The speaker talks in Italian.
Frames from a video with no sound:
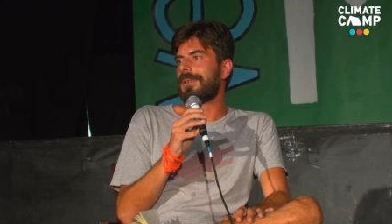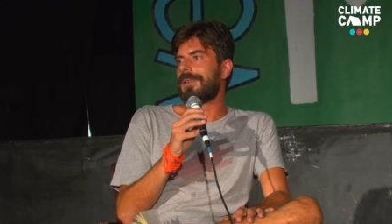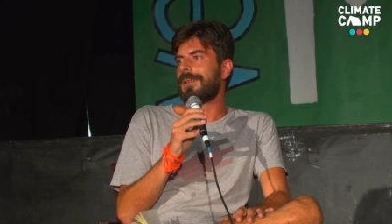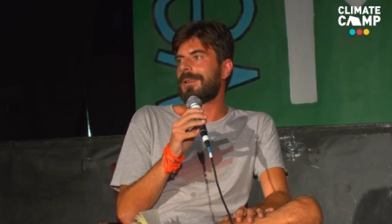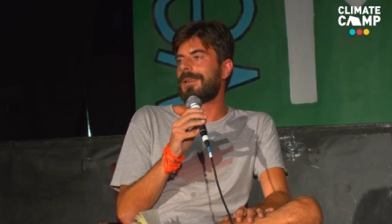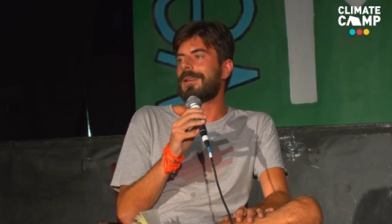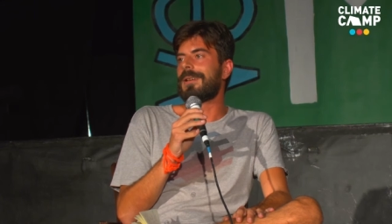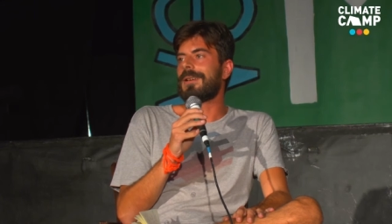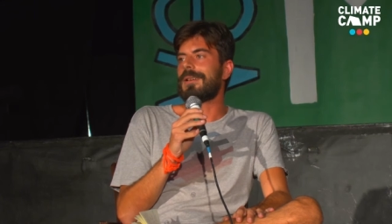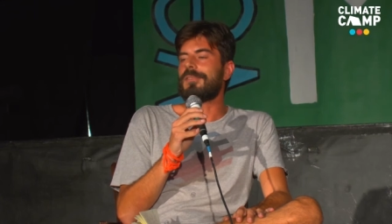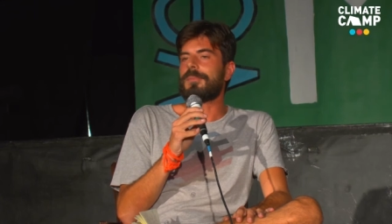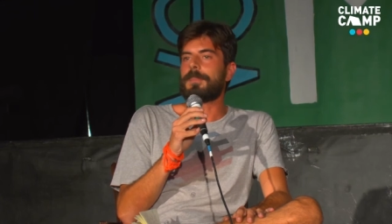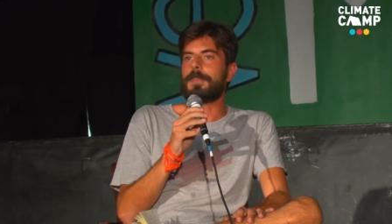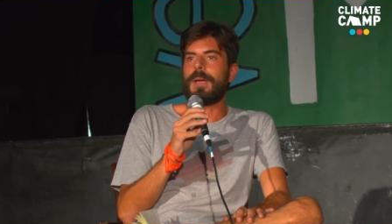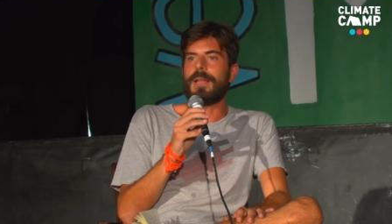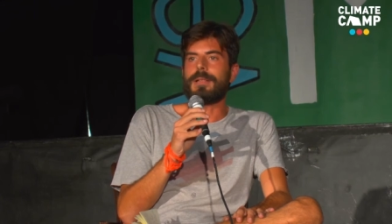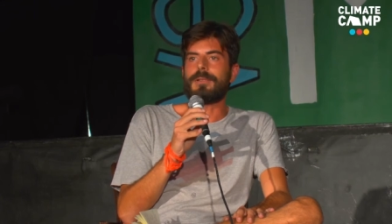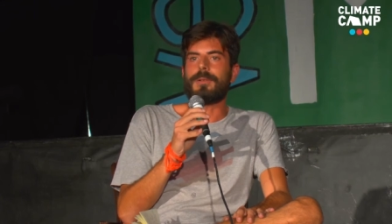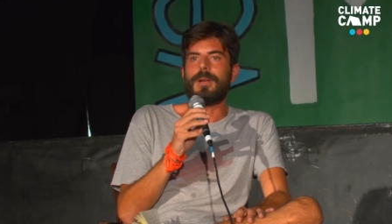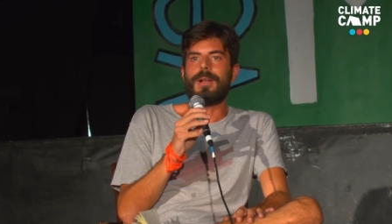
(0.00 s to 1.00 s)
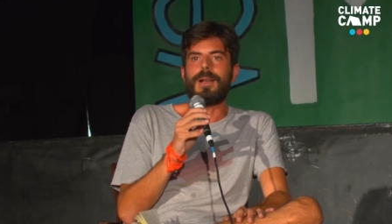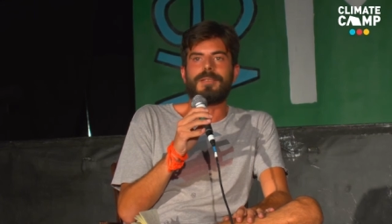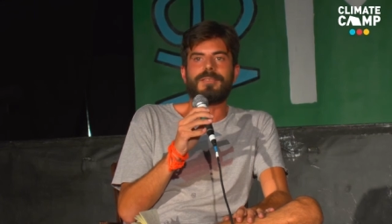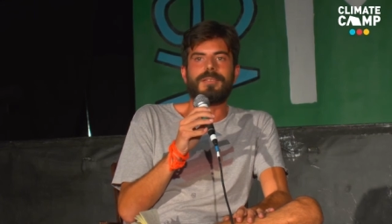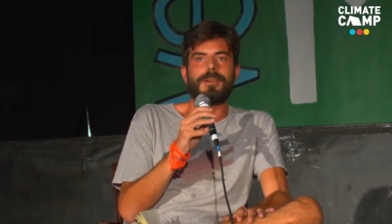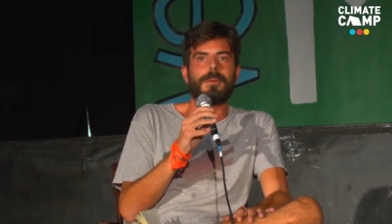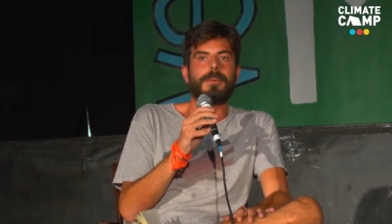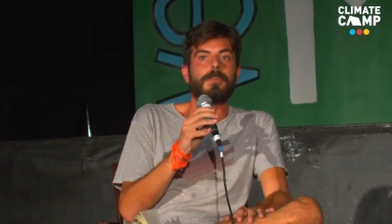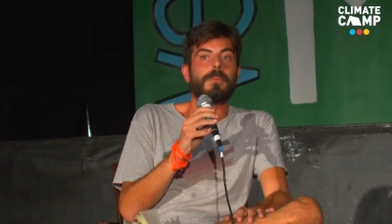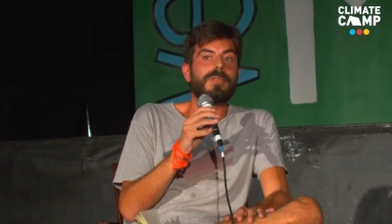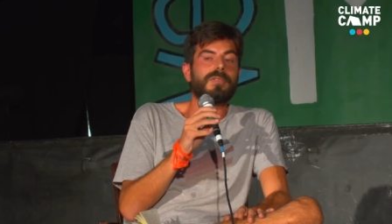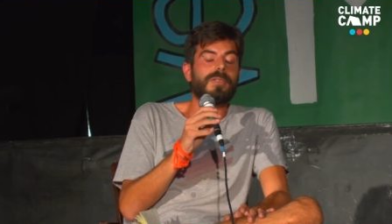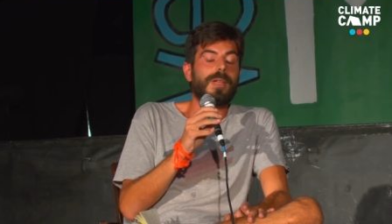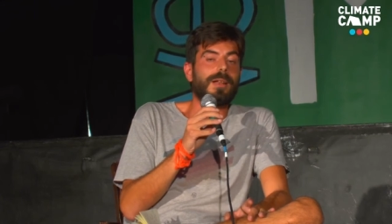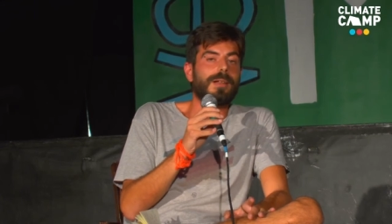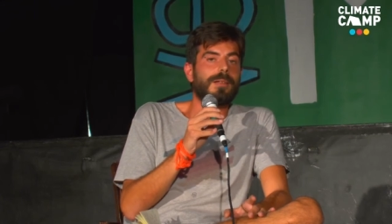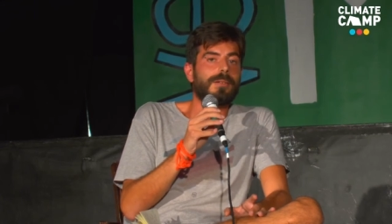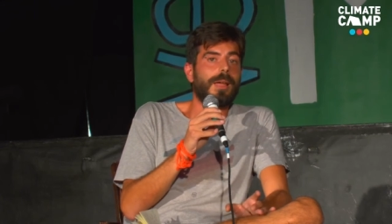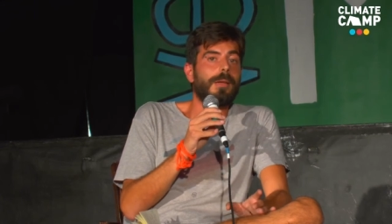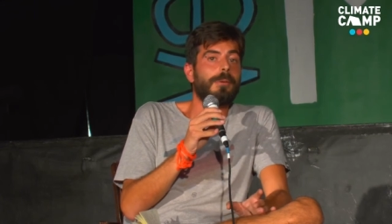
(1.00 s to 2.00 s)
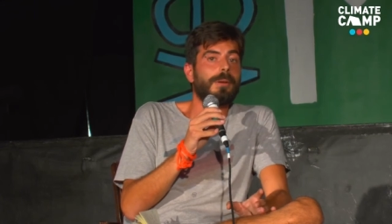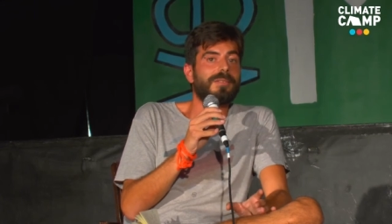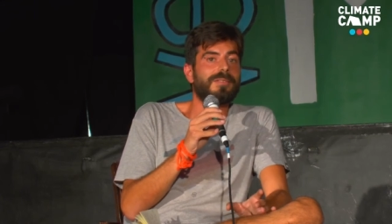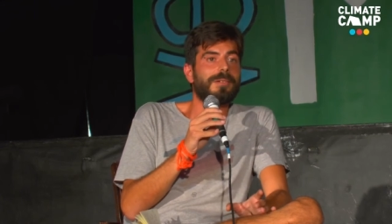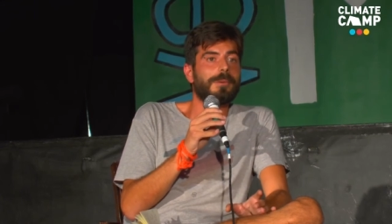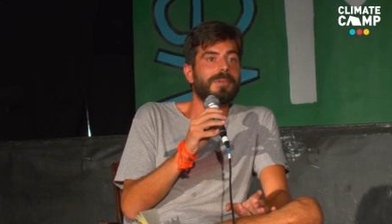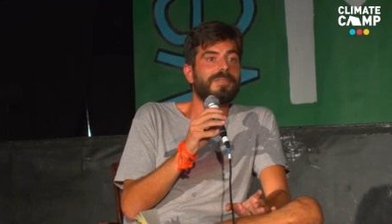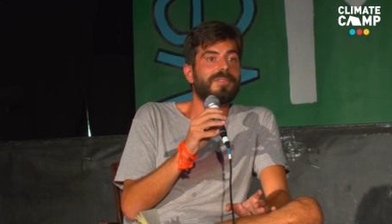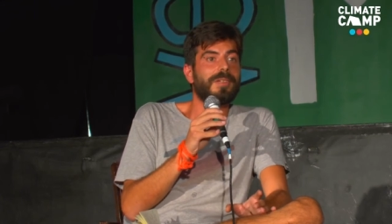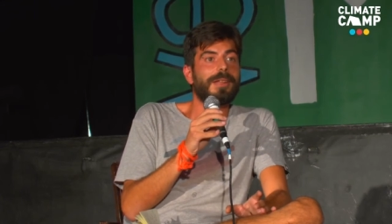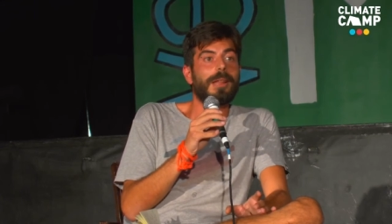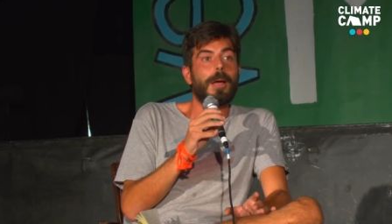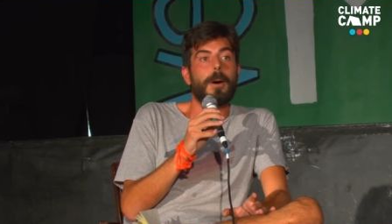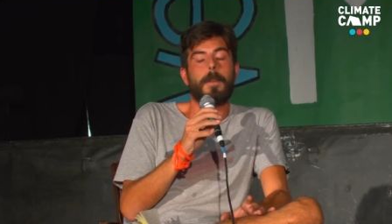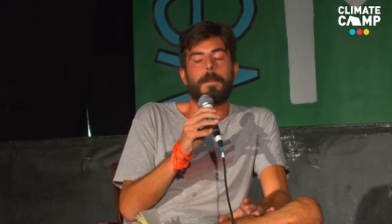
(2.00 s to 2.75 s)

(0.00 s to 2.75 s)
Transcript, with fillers: eh, rispetto alla questa è una sequenzialità